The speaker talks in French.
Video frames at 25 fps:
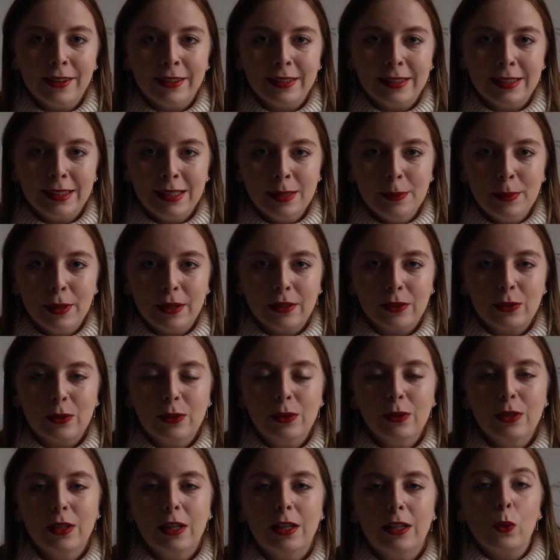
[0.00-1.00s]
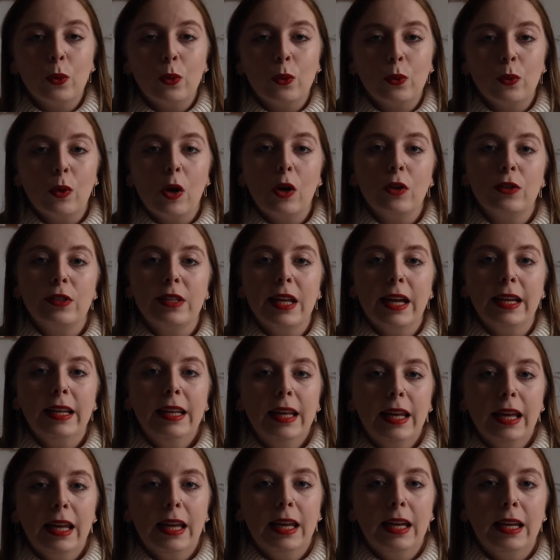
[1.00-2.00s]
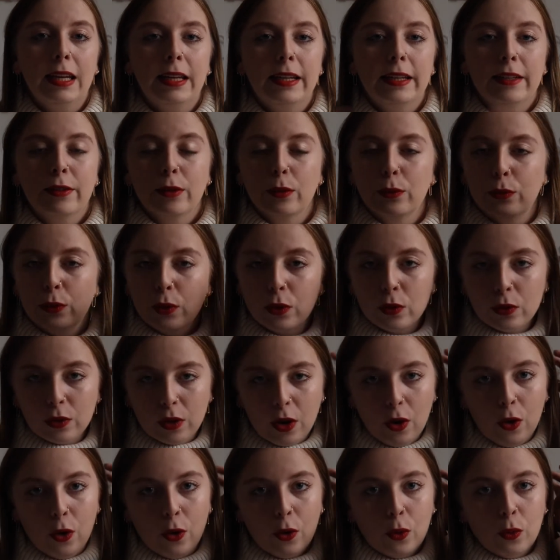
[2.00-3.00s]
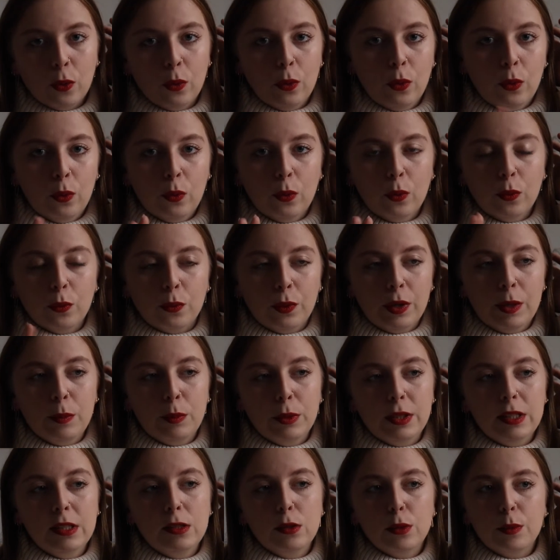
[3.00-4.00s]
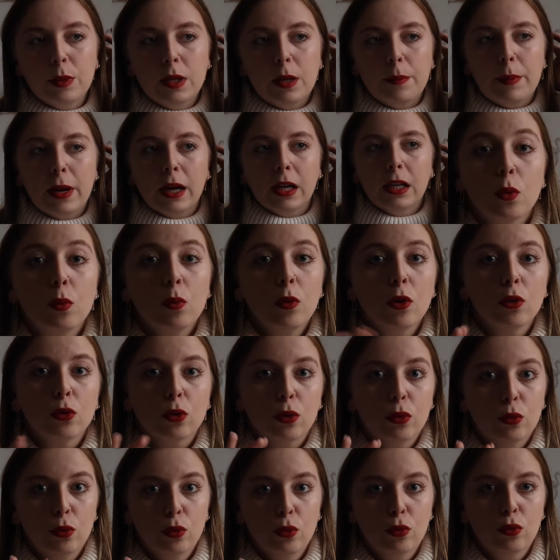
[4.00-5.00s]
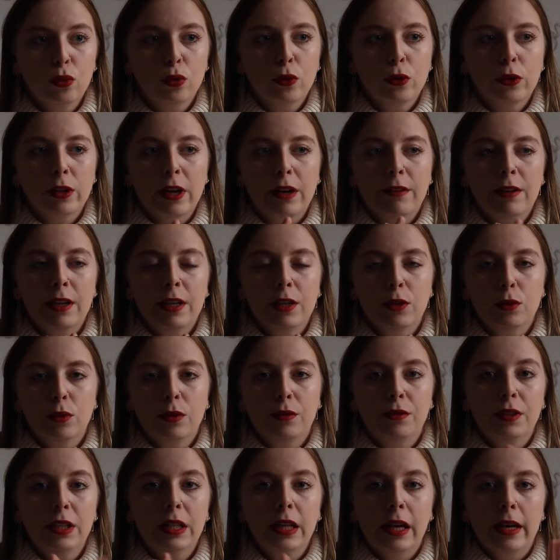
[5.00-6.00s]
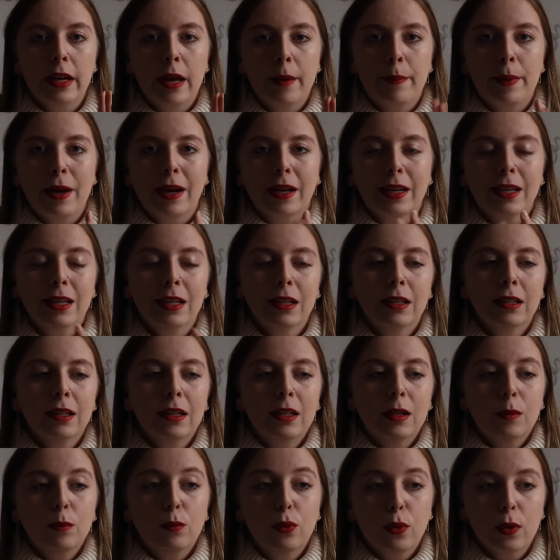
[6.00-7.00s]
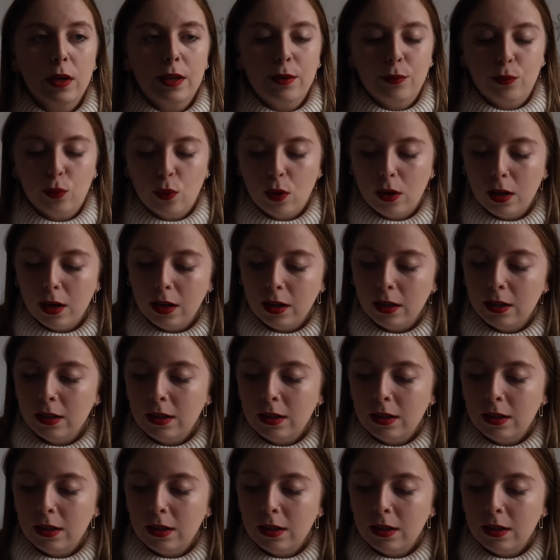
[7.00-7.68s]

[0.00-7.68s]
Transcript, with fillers: c'est parce que mon host dad et les enfants ont fait une petite semaine à Paris. Moi, entre deux jours de travail, je suis vite allée à Paris pour les voir.